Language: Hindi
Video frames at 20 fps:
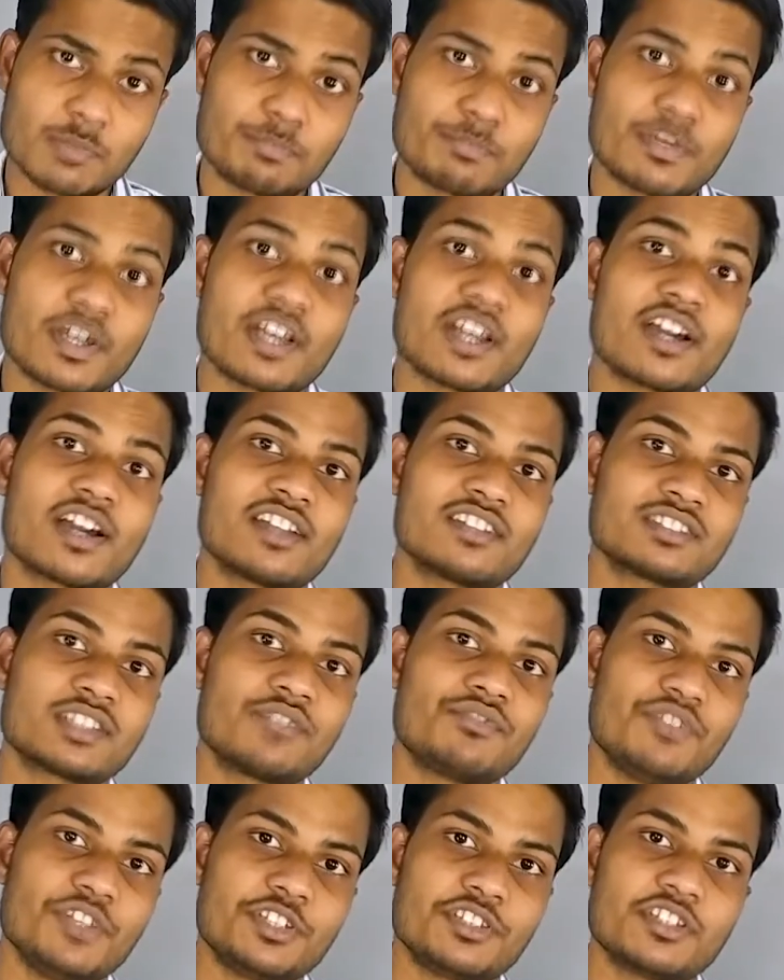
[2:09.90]
में पर अगर
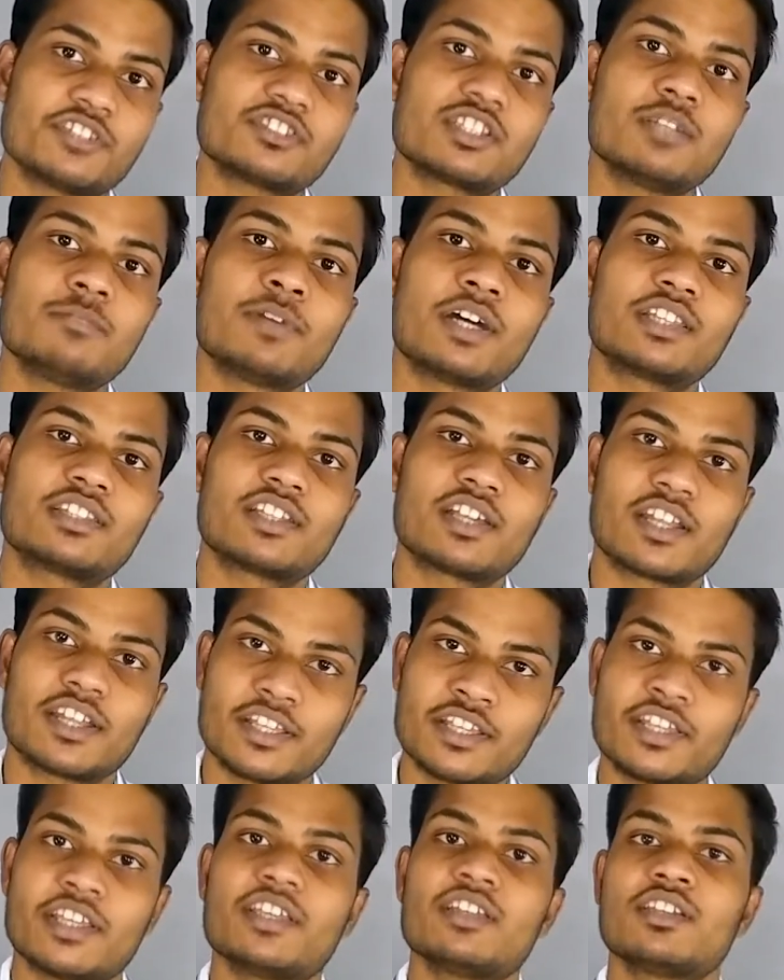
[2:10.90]
इसके फीचर्स की बात
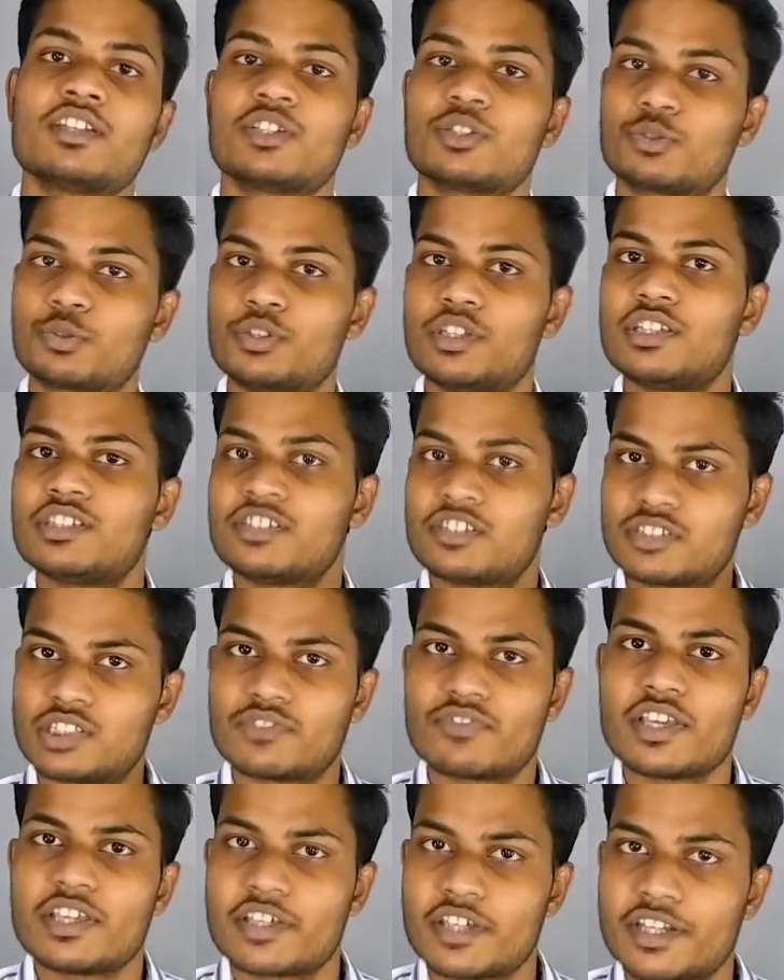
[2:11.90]
करेंगे तो ये
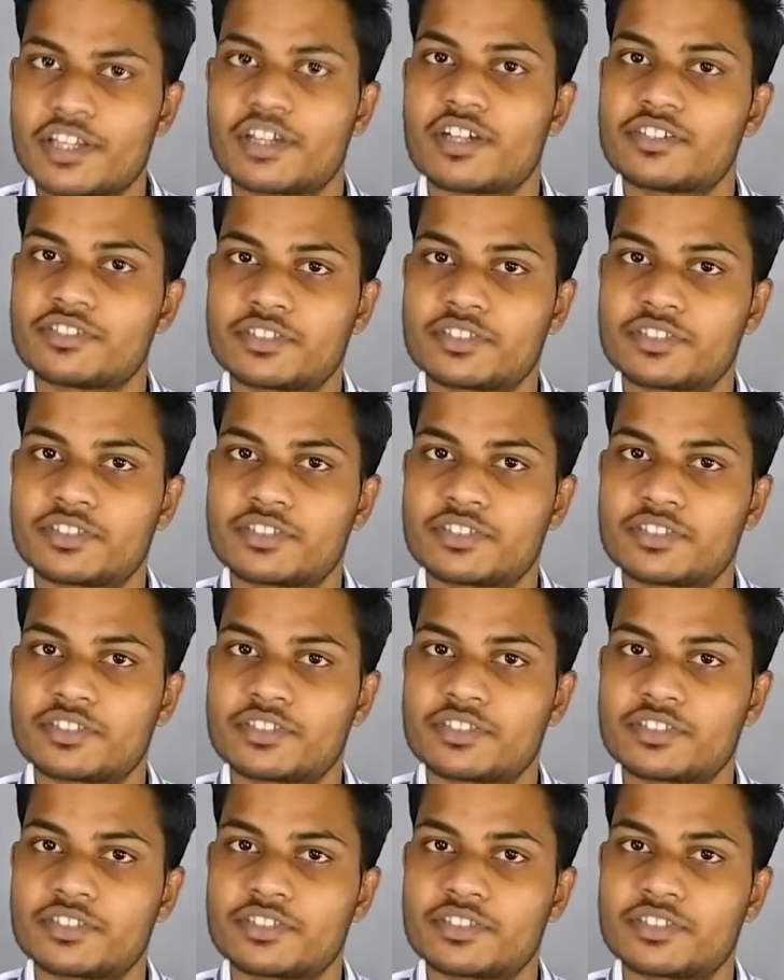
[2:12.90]
जस्टिफाई करेगा